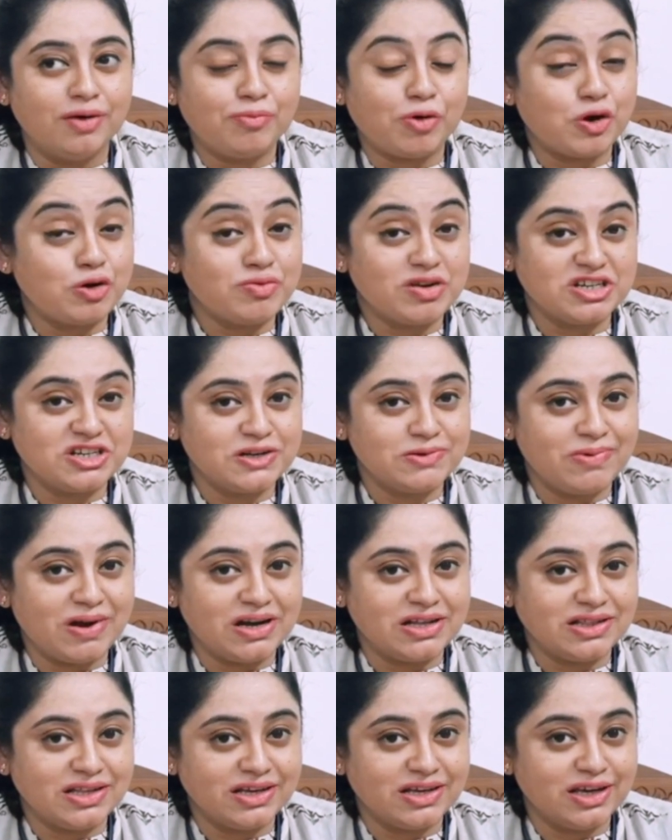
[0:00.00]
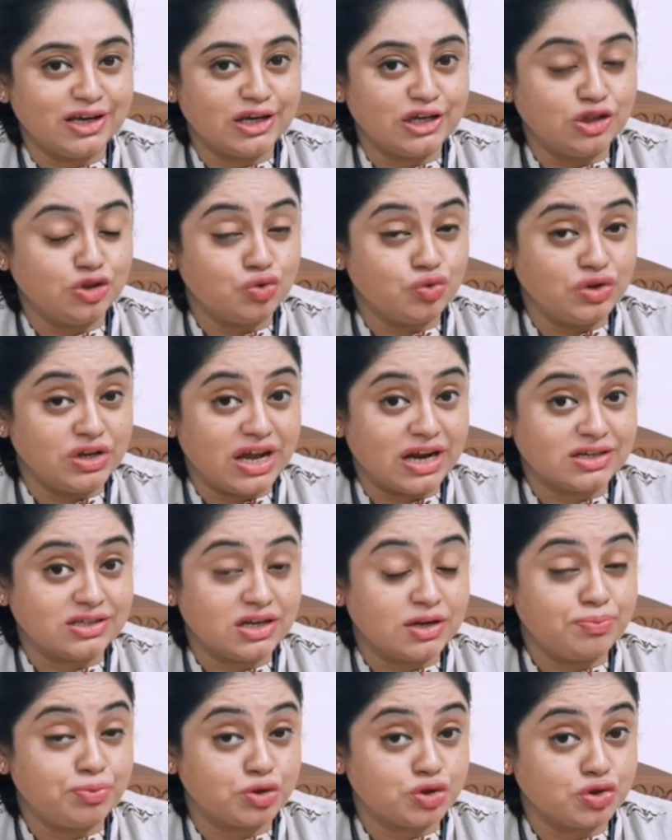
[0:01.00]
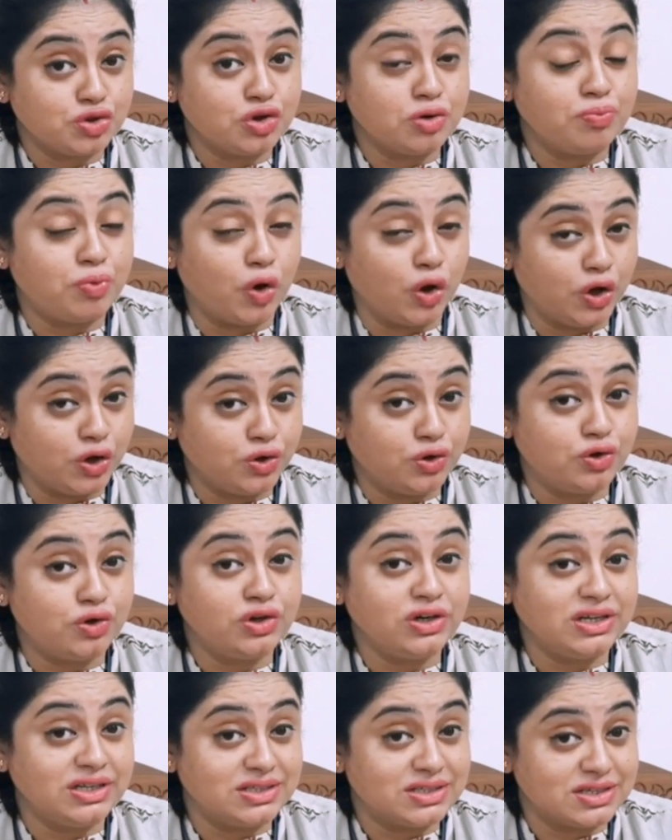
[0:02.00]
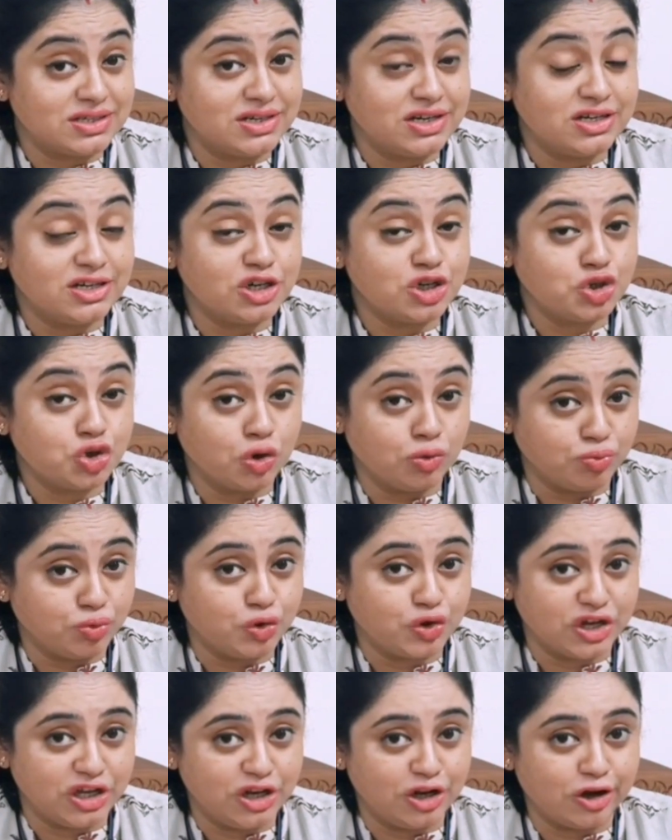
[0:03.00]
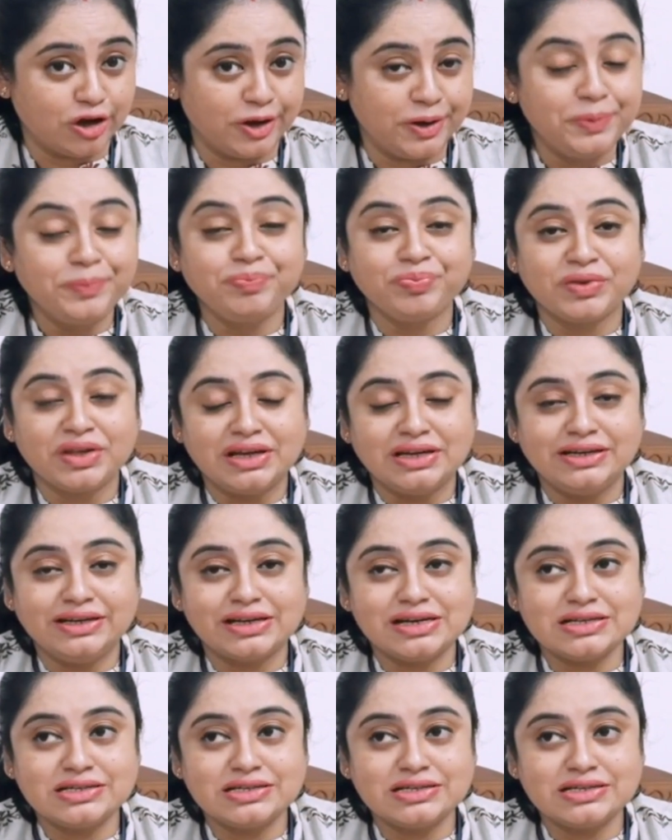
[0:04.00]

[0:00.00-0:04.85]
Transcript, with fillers: বড় মাসির বাড়িতে গিয়ে কিন্তু উনি একটা প্রচণ্ড ভয়ঙ্কর ইনসিডেন্টের সম্মুখীন হয় ঠিক